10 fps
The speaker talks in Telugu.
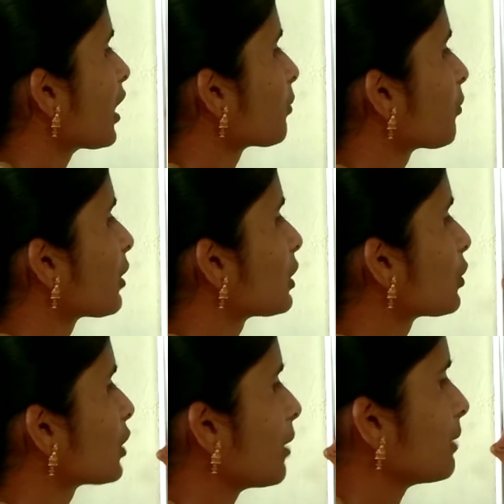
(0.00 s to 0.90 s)
అప్వర్డ్
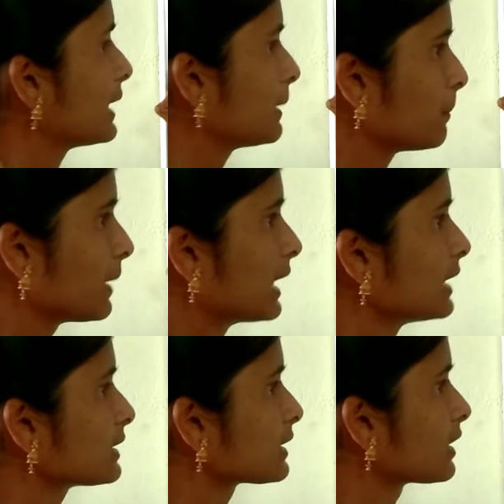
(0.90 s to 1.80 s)
లోడ్ కాబట్టి
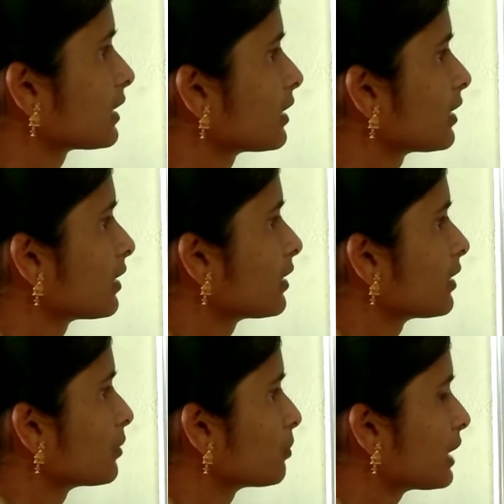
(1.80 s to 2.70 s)
ప్లస్
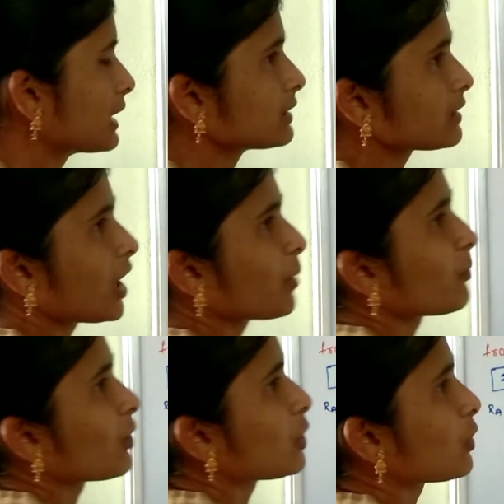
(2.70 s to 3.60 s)
ప్లస్
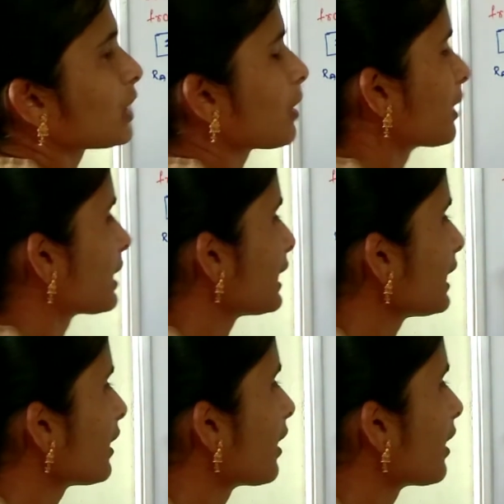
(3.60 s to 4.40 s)
అప్వర్డ్ లోడ్ కాబట్టి